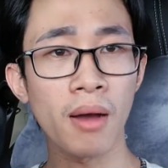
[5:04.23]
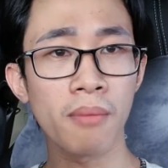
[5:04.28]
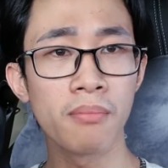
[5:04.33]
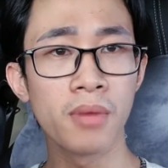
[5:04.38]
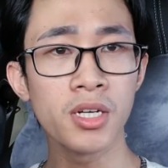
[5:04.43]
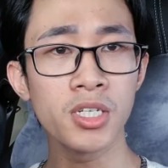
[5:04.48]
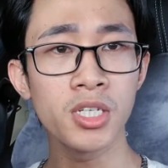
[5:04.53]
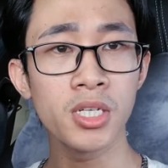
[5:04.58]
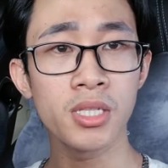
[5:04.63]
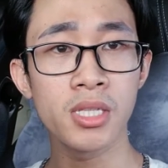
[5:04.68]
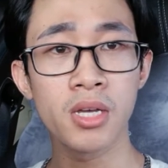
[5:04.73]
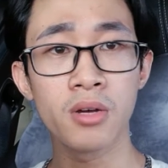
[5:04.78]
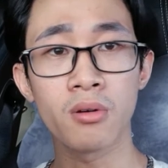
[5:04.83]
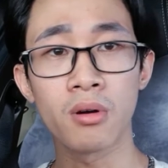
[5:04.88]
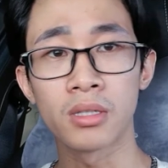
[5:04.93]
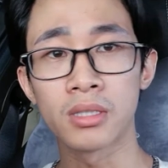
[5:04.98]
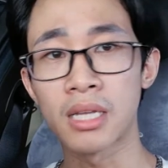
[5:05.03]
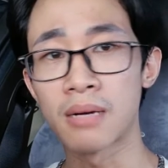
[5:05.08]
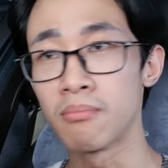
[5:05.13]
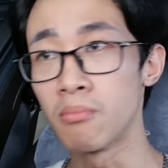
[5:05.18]
hoặc mới chi tiêu
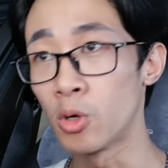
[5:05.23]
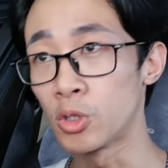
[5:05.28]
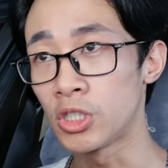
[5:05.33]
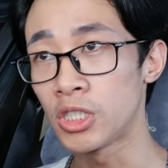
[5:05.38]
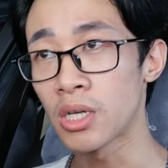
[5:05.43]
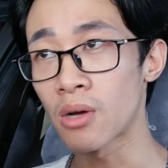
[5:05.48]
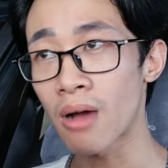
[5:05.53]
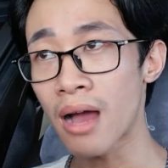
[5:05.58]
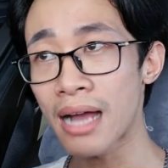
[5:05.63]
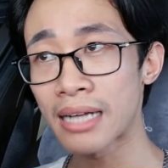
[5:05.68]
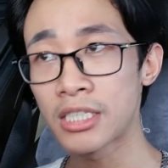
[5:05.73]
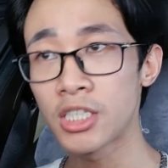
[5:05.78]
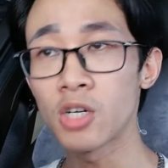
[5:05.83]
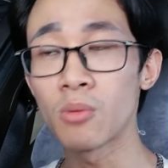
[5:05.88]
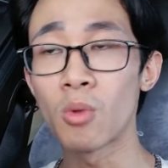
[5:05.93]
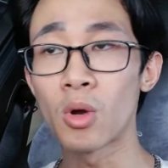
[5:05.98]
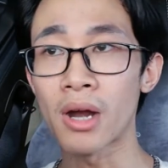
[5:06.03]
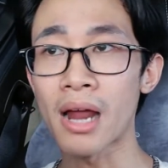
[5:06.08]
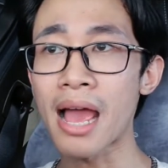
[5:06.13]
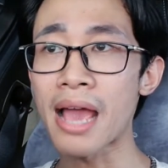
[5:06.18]
khoảng tầm 1 triệu, 2
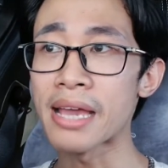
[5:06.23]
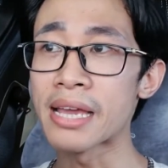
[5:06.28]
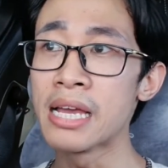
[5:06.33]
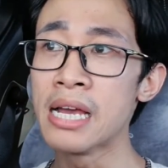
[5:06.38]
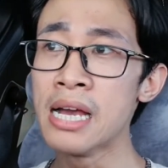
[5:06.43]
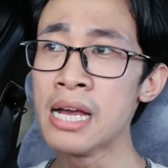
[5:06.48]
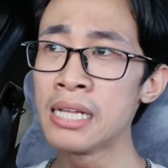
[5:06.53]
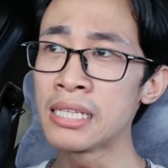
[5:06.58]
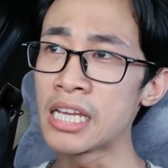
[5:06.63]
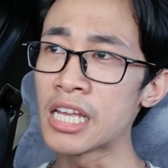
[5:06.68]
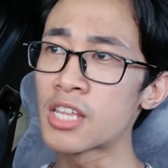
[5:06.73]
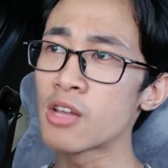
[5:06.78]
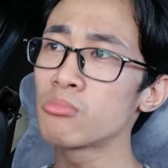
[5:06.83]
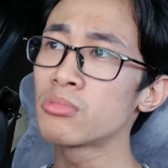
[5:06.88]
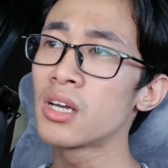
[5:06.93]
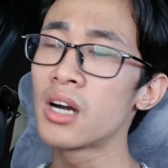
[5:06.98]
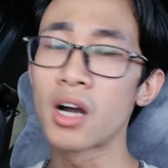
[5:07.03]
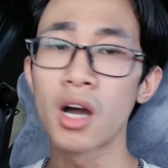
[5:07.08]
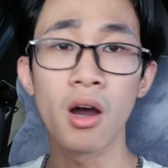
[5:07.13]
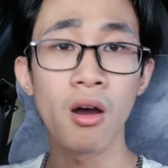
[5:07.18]
triệu một ngày thì
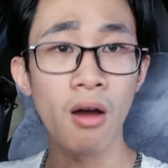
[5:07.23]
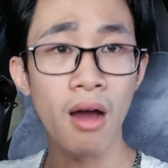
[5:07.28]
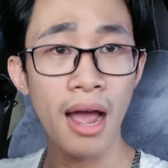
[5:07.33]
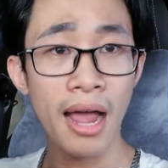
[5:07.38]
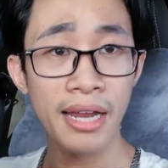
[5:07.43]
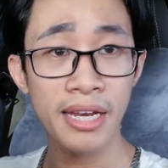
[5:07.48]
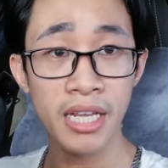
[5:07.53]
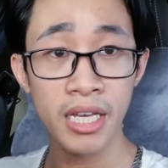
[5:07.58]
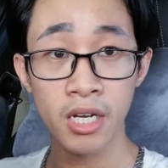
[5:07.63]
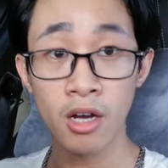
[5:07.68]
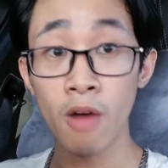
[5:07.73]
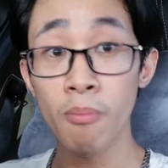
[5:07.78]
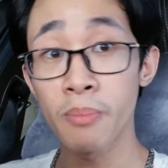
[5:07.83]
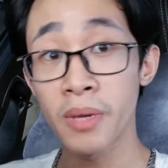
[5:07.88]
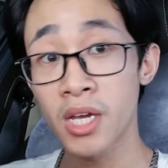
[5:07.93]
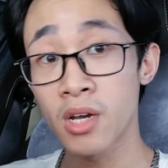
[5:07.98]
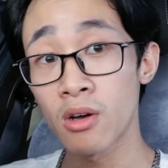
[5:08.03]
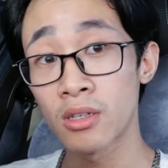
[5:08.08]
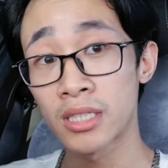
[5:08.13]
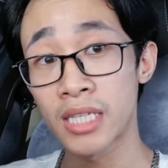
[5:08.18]
thông thường họ hay đi
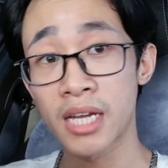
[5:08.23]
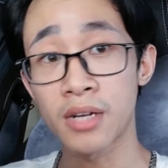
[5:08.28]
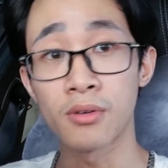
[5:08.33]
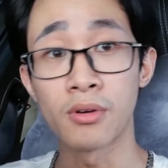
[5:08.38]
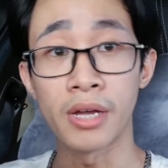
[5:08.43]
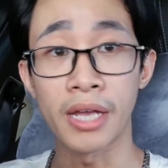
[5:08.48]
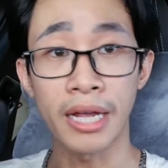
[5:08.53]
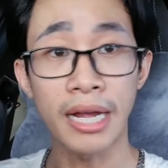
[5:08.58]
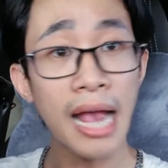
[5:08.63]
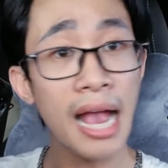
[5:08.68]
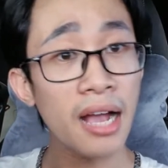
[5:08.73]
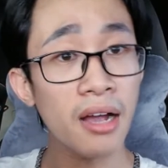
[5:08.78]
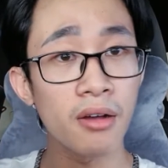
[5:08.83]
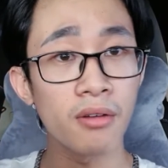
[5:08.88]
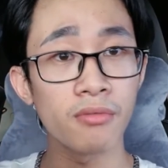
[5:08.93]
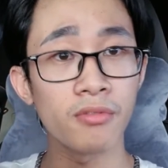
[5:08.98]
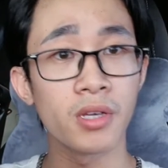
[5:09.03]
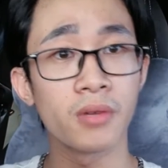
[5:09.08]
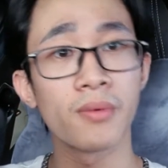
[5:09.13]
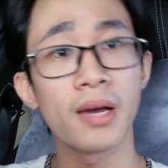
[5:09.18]
copy content của người khác.
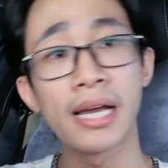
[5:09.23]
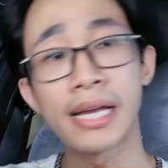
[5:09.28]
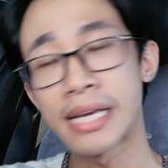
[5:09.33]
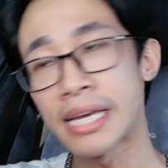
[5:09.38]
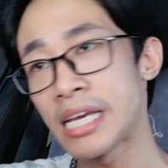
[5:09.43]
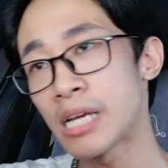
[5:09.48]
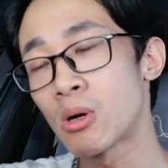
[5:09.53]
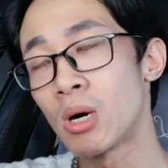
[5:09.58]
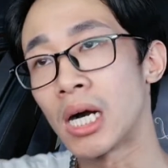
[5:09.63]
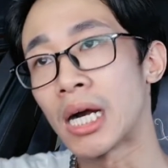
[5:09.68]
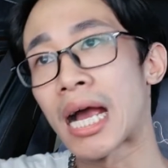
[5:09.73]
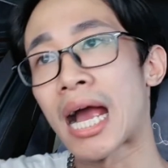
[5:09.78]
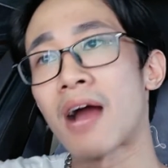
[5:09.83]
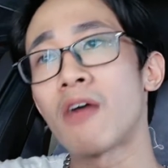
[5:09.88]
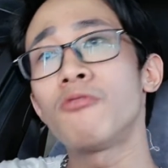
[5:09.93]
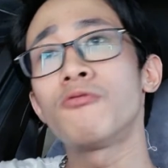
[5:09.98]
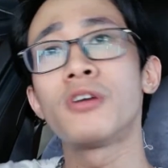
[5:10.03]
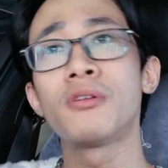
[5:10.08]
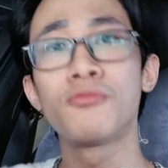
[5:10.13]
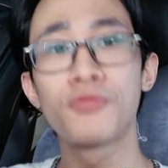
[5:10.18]
Vì vậy khi quảng
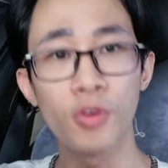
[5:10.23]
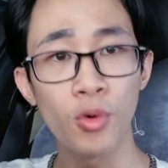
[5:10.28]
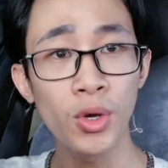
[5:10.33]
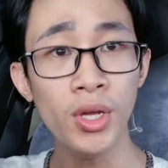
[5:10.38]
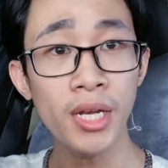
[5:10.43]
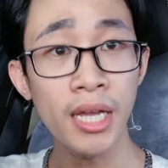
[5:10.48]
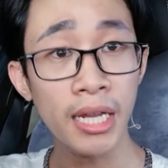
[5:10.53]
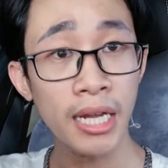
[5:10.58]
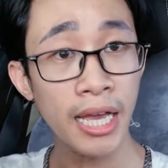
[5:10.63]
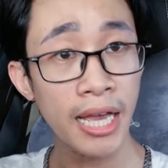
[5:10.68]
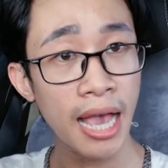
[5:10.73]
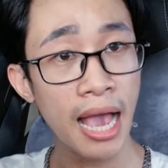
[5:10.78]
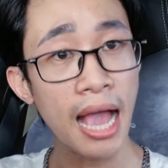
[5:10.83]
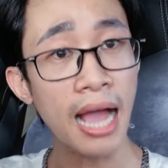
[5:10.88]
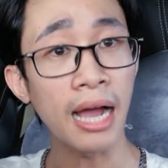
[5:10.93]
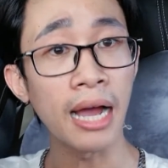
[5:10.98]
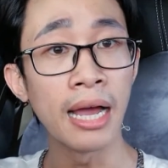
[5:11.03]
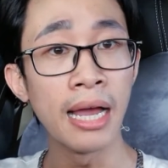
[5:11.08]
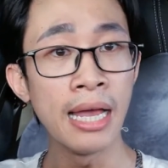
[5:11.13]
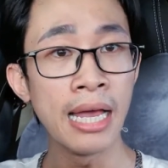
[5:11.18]
cáo phân phối đến khách
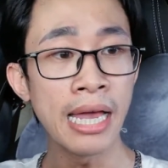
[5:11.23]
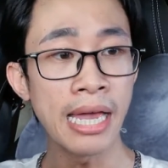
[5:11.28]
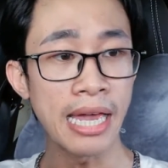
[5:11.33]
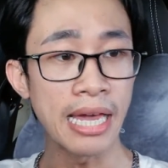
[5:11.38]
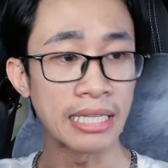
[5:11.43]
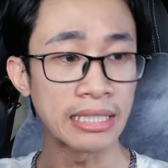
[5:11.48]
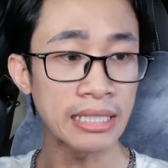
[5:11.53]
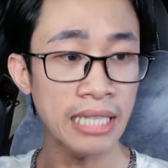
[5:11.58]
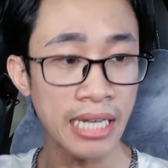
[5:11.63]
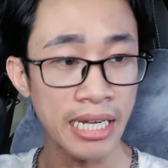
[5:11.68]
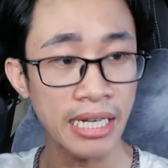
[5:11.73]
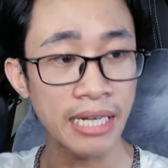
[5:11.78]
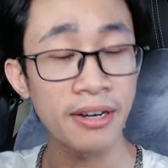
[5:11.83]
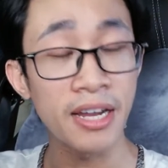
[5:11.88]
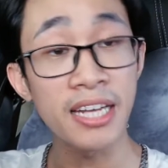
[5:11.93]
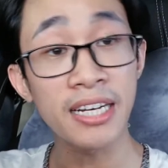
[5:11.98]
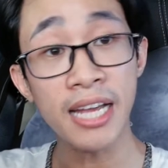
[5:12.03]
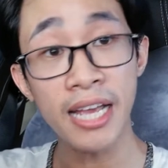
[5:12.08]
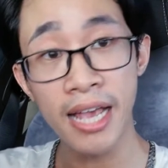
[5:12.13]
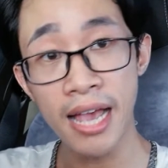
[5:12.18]
hàng, hiển thị
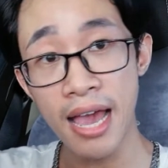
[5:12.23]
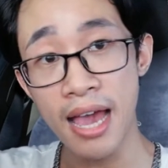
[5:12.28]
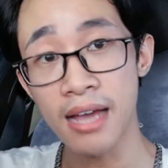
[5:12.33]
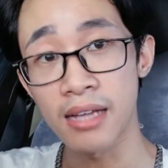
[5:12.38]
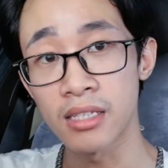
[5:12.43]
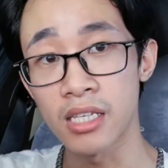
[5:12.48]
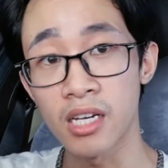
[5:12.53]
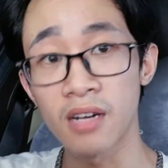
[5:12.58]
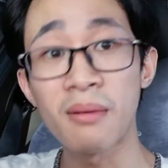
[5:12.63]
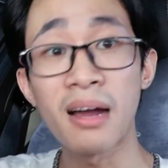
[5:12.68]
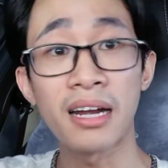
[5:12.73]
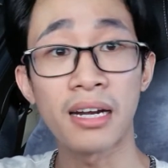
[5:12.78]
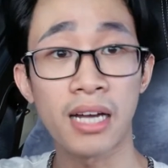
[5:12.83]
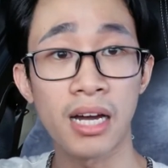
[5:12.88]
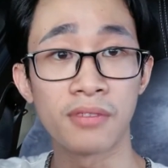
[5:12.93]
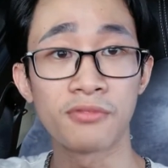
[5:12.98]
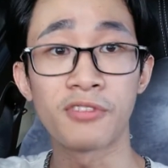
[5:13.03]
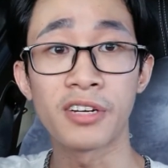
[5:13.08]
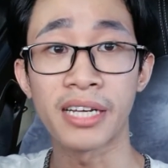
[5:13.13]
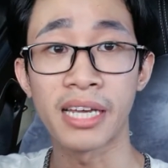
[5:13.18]
đến khách hàng thì các bạn
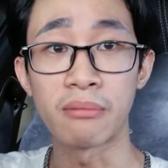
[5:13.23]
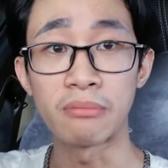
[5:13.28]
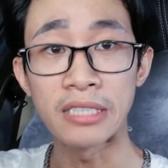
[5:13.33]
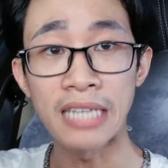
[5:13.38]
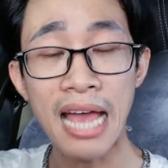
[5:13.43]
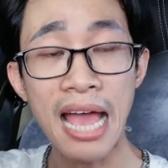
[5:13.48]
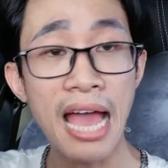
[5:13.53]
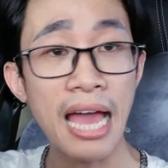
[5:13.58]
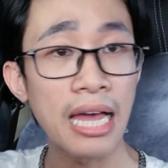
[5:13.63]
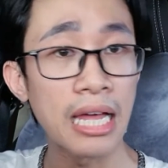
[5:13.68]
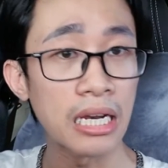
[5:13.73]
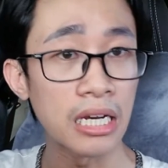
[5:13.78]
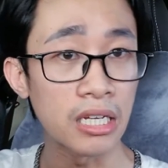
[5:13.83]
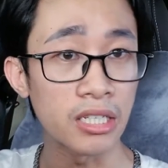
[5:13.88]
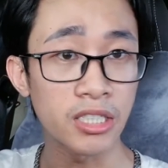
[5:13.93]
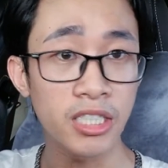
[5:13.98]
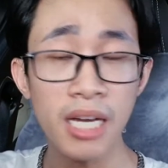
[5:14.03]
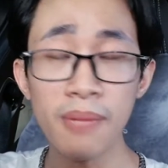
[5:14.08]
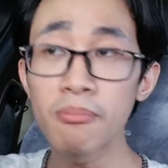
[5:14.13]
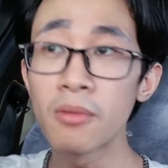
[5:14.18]
cần phải kiểm tra
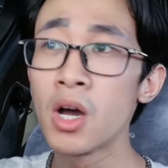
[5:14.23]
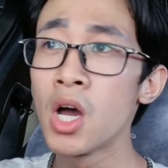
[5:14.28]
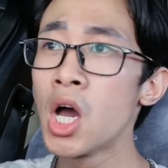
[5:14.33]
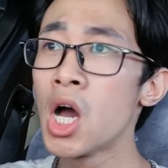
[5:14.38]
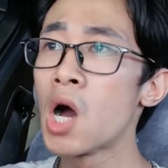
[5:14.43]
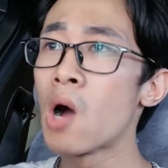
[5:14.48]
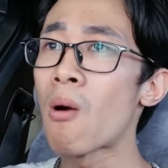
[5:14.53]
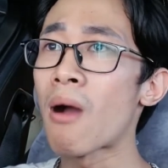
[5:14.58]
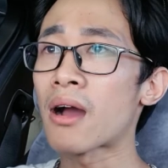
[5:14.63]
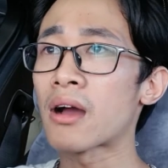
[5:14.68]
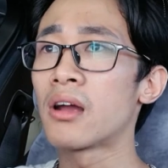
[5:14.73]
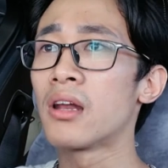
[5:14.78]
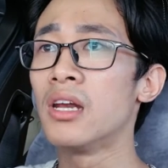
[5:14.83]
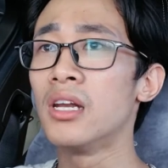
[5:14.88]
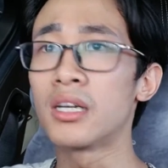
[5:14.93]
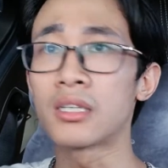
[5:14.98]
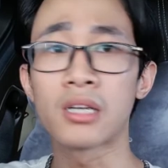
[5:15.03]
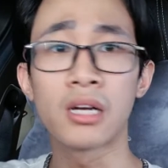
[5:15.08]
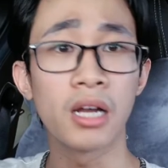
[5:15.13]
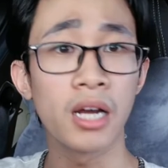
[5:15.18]
lượt nhấp hoặc
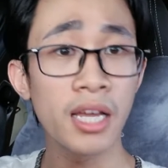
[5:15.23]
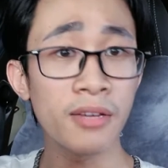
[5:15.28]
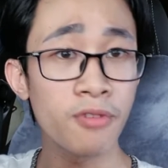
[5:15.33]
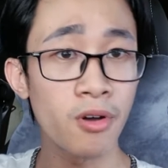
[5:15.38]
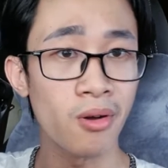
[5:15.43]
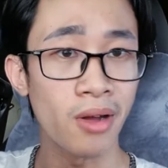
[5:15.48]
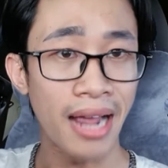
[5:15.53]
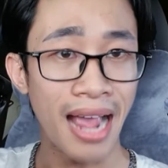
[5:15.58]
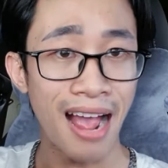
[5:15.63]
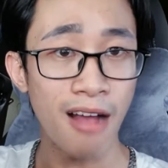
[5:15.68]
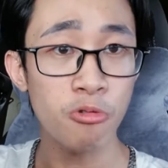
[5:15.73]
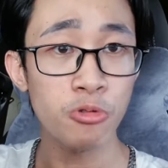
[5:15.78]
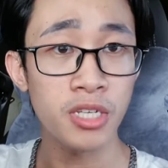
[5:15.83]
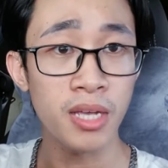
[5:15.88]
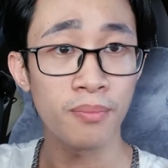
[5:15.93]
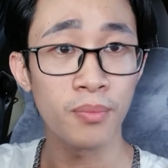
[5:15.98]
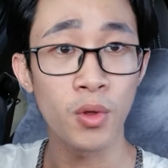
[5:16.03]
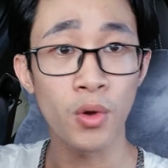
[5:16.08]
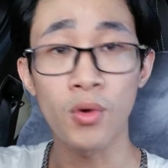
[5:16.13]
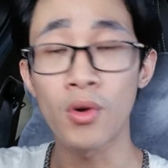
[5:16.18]
lượt click vào quảng cáo
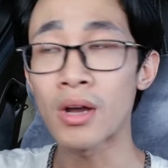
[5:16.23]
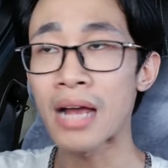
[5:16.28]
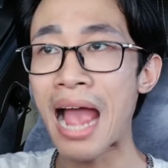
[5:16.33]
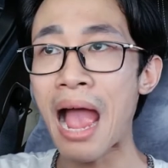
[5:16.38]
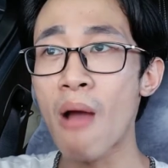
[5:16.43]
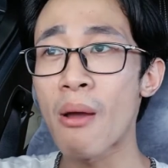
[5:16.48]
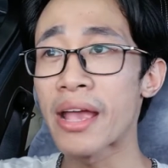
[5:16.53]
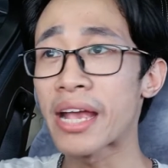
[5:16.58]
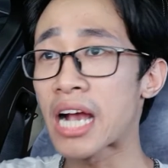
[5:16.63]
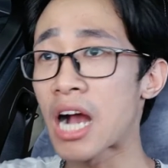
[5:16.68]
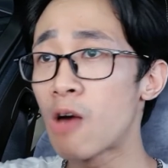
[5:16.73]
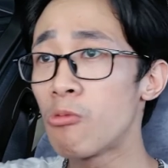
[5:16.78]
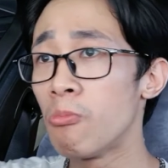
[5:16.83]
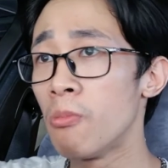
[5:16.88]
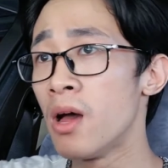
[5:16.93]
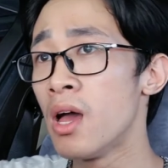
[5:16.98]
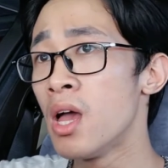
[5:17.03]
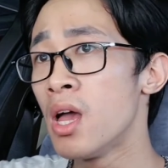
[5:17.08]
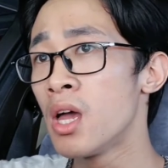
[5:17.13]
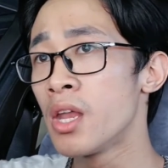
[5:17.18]
xem nó có cao hay không.